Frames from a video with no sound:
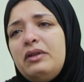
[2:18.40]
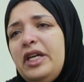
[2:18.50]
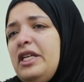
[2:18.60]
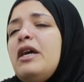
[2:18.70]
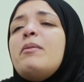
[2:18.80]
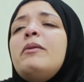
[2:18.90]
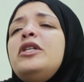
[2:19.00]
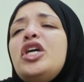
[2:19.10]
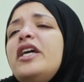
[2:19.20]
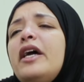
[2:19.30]
يعني هي ما
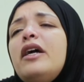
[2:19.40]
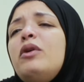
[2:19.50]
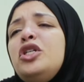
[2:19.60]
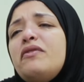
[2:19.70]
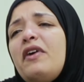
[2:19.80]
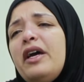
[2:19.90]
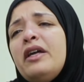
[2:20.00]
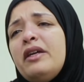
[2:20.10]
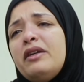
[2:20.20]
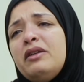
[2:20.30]
عملتش اي حاجه وحشه في
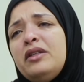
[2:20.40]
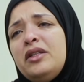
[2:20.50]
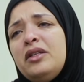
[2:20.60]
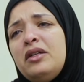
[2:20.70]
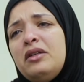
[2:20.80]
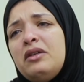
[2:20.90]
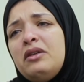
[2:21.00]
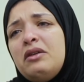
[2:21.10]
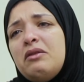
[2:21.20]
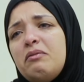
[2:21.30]
حياتها
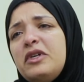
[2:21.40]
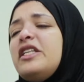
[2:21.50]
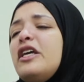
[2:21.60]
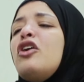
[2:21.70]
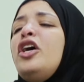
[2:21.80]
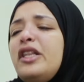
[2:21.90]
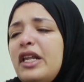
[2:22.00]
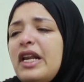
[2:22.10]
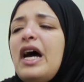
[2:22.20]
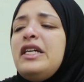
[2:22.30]
بس هي راحت
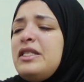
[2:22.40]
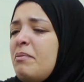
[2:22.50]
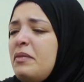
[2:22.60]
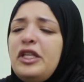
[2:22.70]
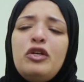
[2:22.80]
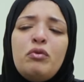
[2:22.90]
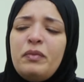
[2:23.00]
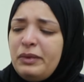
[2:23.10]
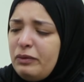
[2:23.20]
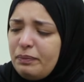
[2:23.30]
للاحسن مني
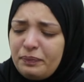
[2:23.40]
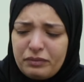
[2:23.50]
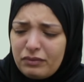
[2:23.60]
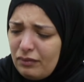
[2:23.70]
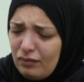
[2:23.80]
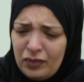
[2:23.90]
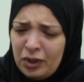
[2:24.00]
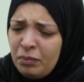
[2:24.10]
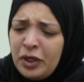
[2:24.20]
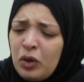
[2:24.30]
ومن
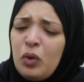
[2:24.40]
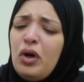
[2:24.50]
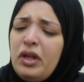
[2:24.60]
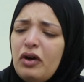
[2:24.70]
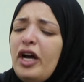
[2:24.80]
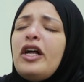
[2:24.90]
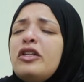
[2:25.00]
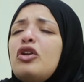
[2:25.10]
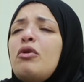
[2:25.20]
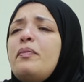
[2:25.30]
من الكل راحت
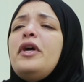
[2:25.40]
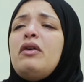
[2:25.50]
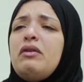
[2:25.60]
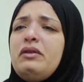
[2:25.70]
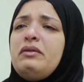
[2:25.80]
عند ربنا